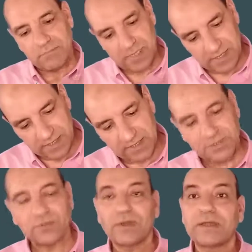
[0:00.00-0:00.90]
لا هنا
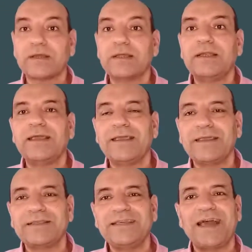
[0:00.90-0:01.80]
الصغيرة اللي
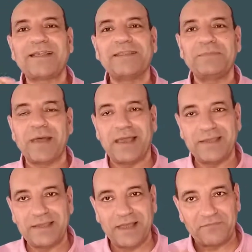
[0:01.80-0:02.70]
هي دي هتبقى
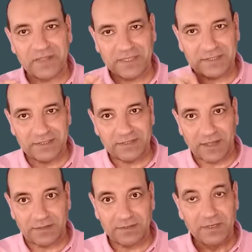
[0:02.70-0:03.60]
هي فتحة
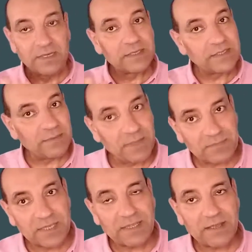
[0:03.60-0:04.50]
الطرد
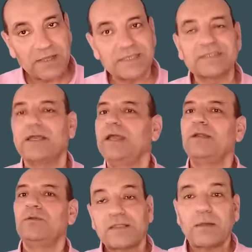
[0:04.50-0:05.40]
تمام كده يا ريس
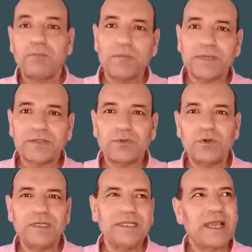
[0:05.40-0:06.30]
حلو طب ممكن
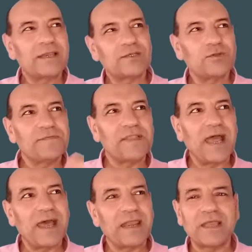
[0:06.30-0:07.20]
تقول لي انا
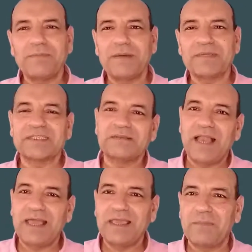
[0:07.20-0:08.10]
شفتها راكبه بس
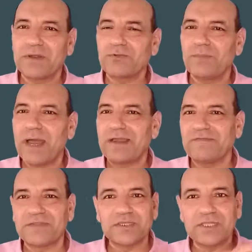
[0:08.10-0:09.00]
الحقيقه برضو ما
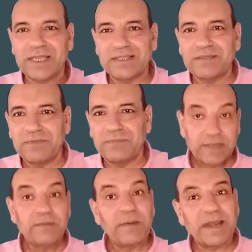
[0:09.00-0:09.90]
عرفتش لان
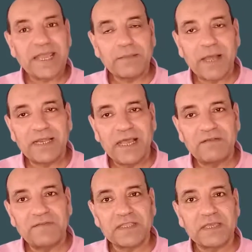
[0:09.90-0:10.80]
بيبقى راكب عليها
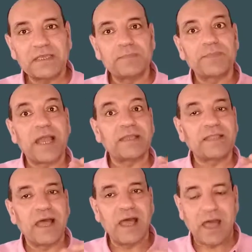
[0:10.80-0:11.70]
الفيتنج
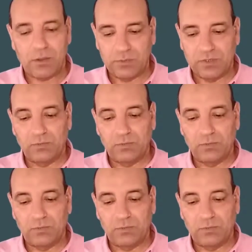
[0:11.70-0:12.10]
بتاعتها او